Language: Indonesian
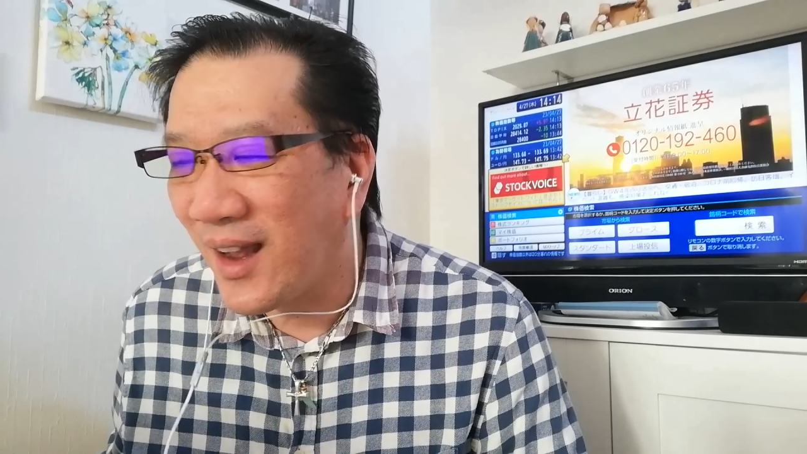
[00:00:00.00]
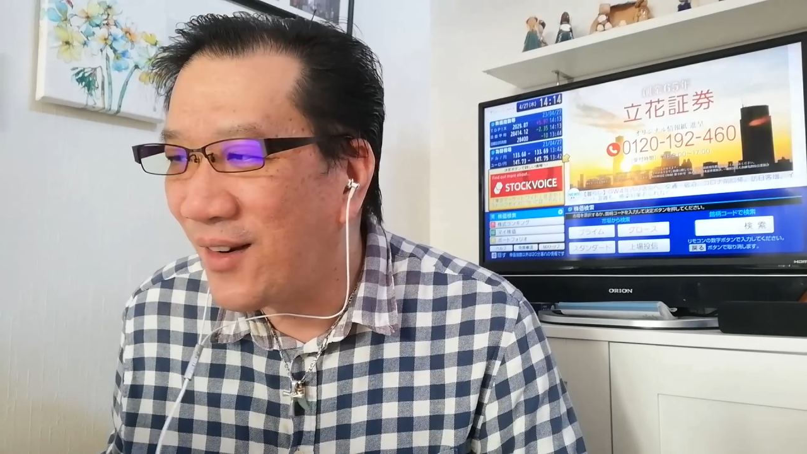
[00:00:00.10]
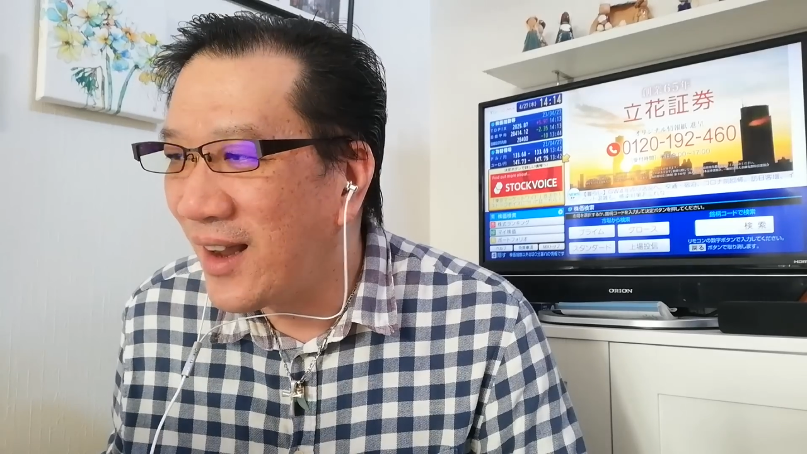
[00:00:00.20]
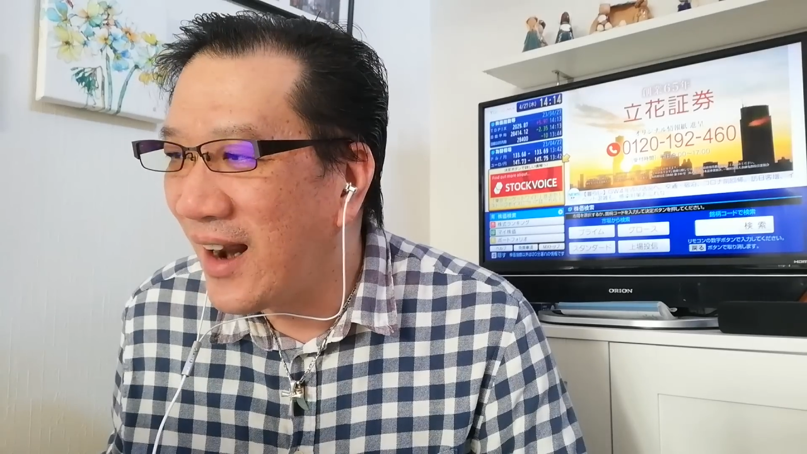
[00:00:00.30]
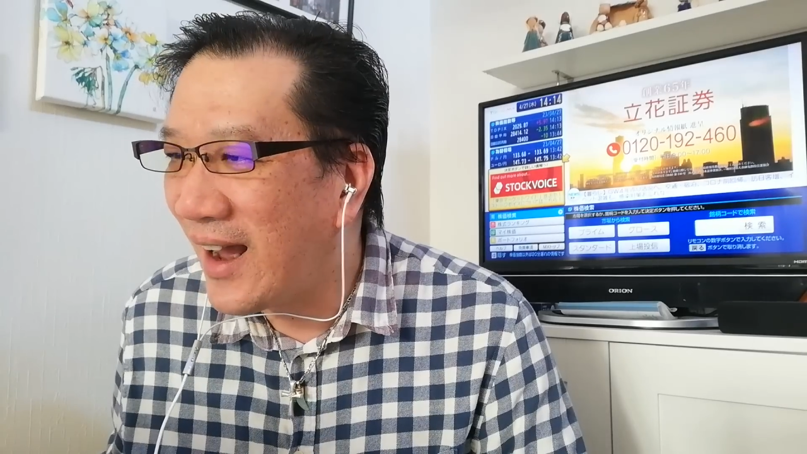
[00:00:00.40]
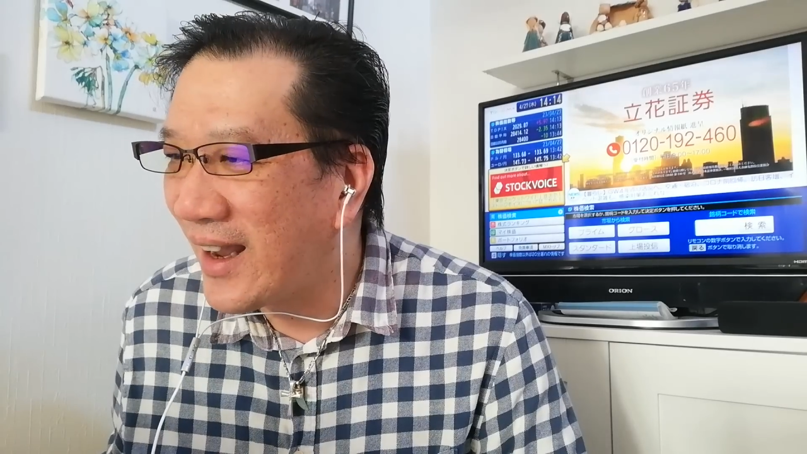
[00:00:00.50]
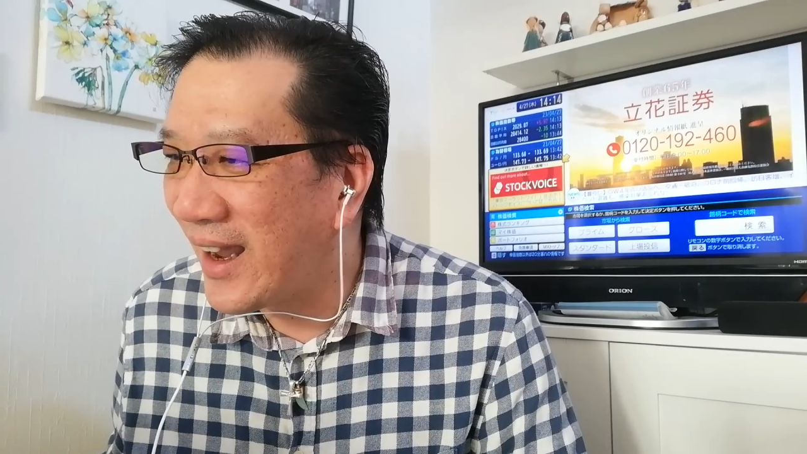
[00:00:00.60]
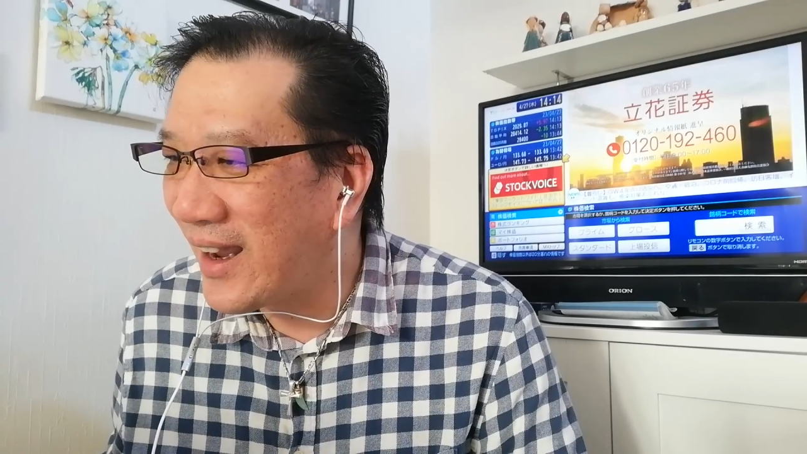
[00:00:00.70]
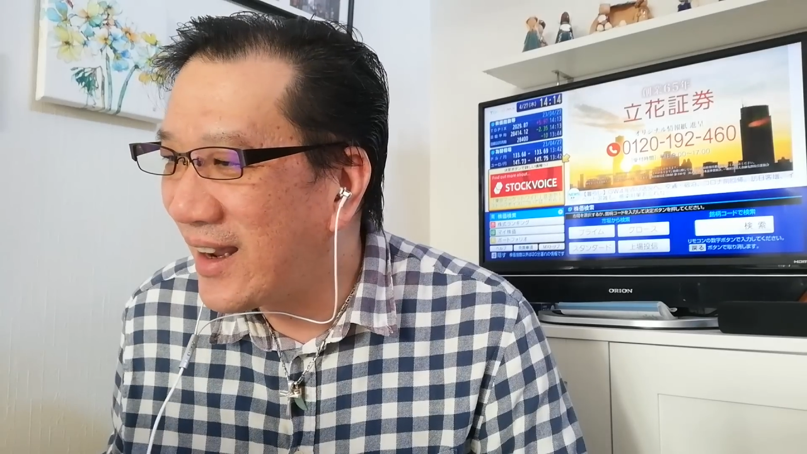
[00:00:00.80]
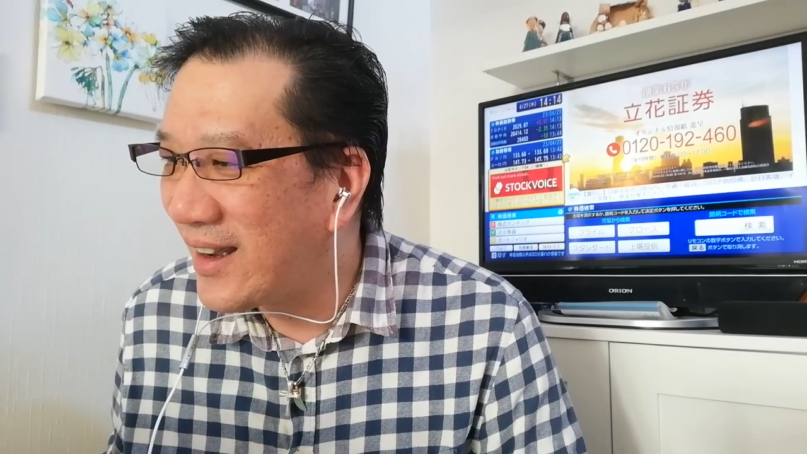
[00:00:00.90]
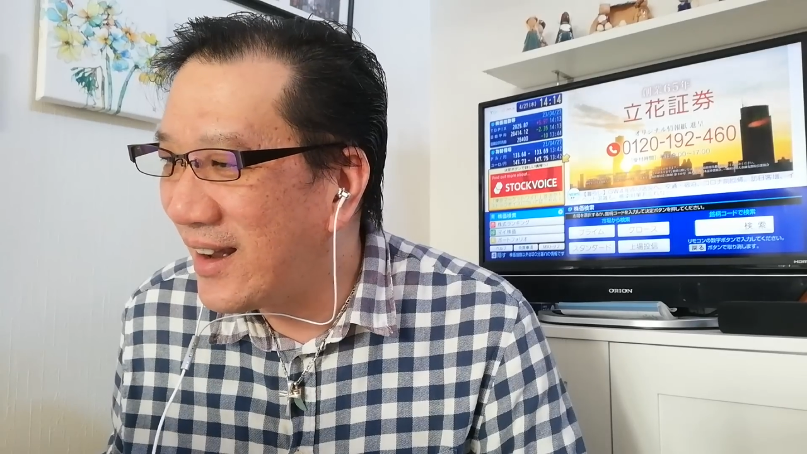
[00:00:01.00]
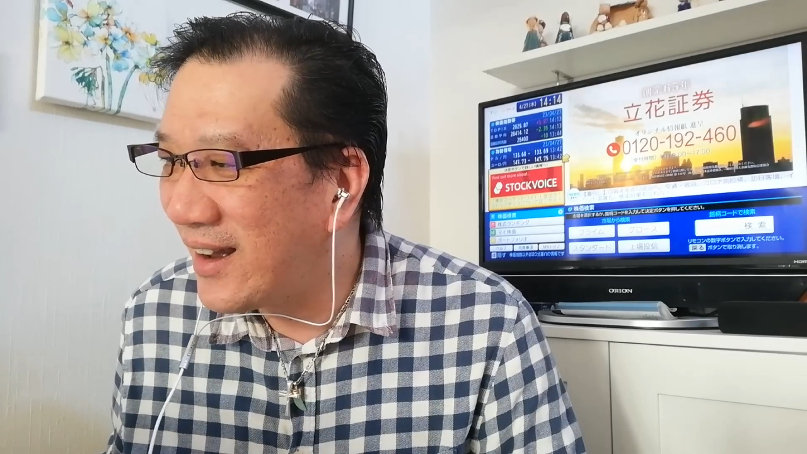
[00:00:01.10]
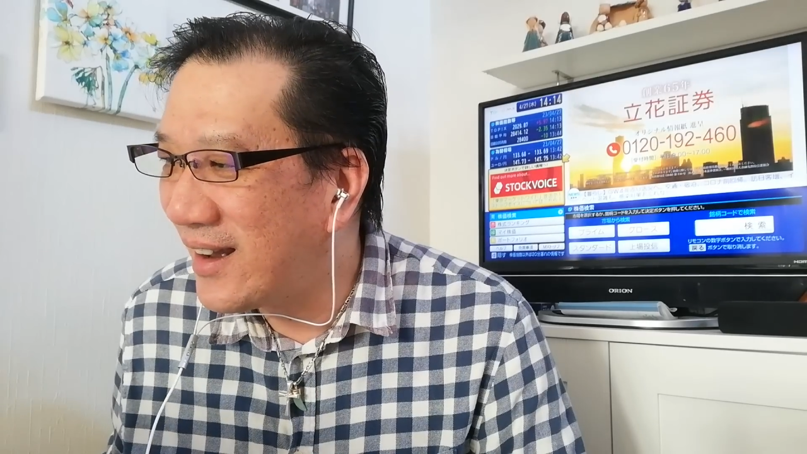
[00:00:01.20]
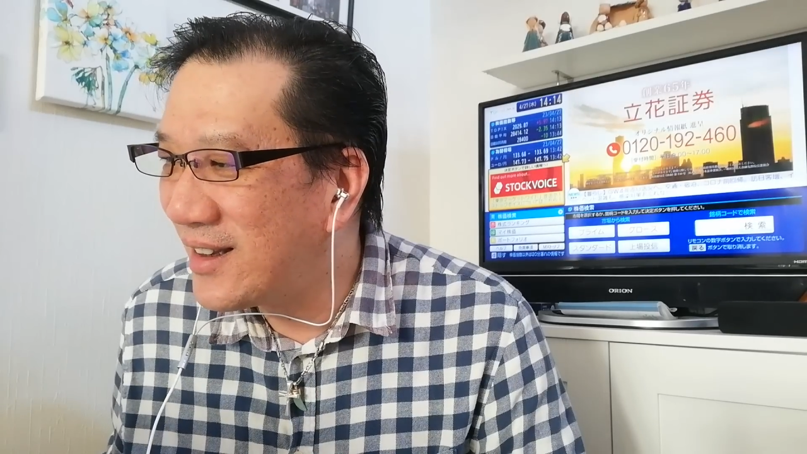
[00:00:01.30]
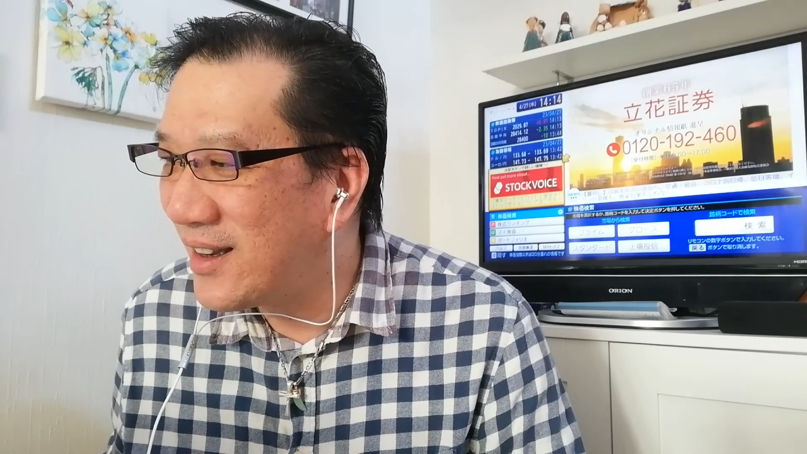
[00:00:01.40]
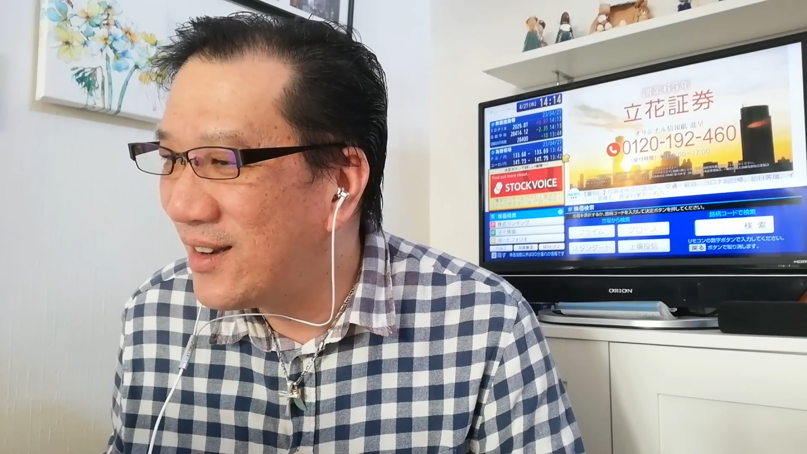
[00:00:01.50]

ya udahlah cake uh,